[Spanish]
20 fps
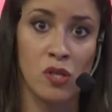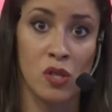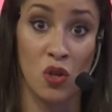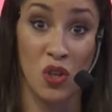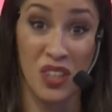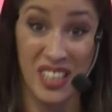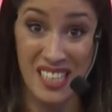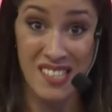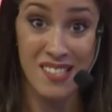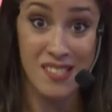estos
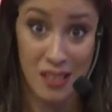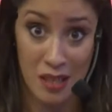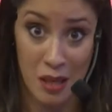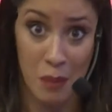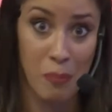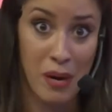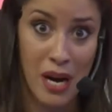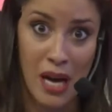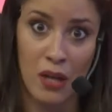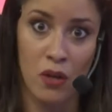15
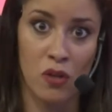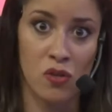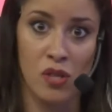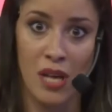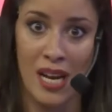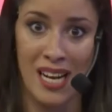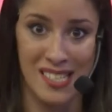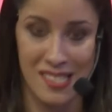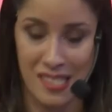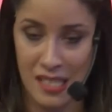disparos
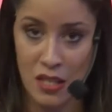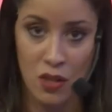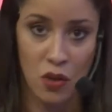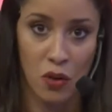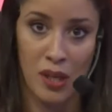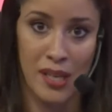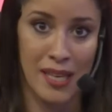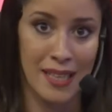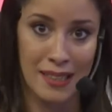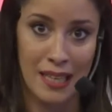a las 5
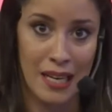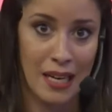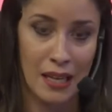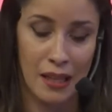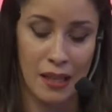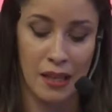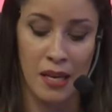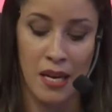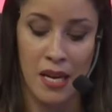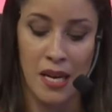de la
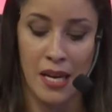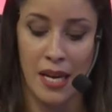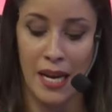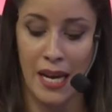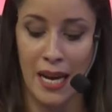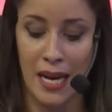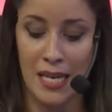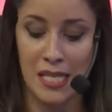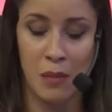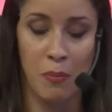tarde
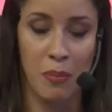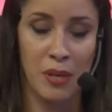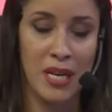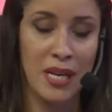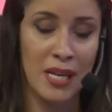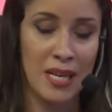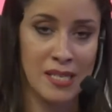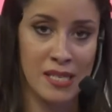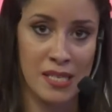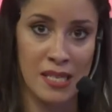en calle
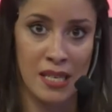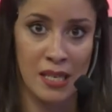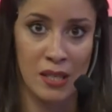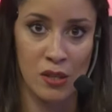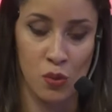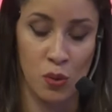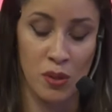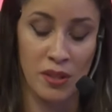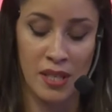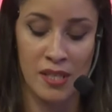Pringles y,
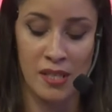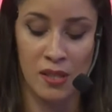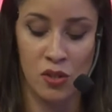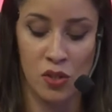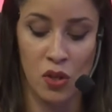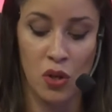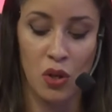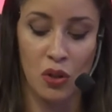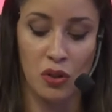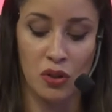su
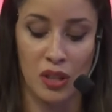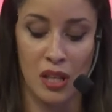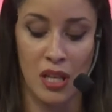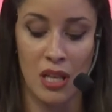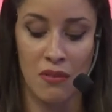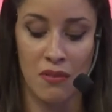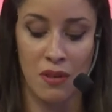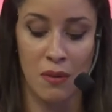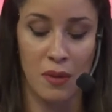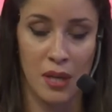intersección con 3
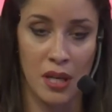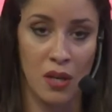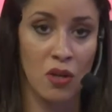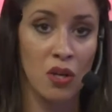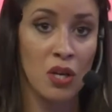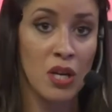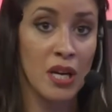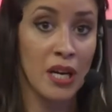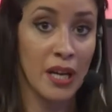de febrero,